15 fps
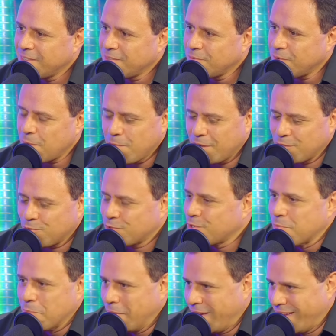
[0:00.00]
Não é mais o
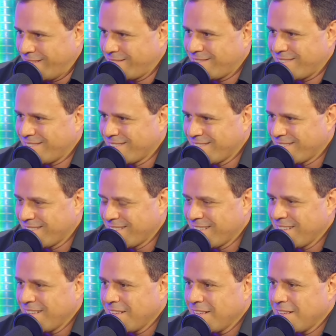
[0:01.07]
CPF
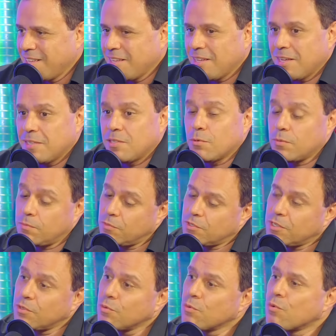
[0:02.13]
ah, então,
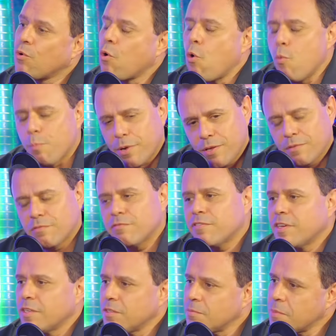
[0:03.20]
você não compra e não vende